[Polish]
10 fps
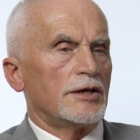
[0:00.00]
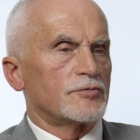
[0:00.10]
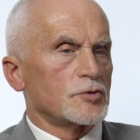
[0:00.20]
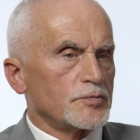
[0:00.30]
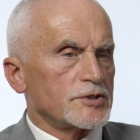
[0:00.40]
i
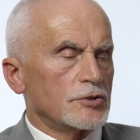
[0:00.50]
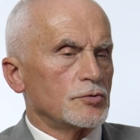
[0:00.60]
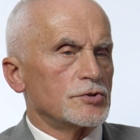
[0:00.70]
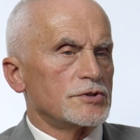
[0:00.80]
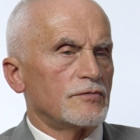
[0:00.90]
w
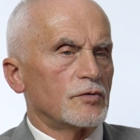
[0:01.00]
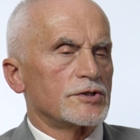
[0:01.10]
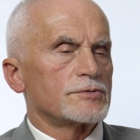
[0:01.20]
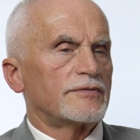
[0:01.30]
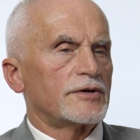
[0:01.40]
substytucji
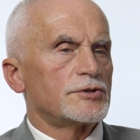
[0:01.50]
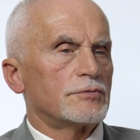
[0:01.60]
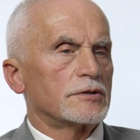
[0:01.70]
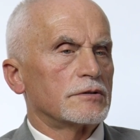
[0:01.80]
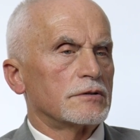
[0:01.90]
Władysława
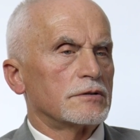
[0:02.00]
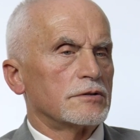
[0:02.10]
siłon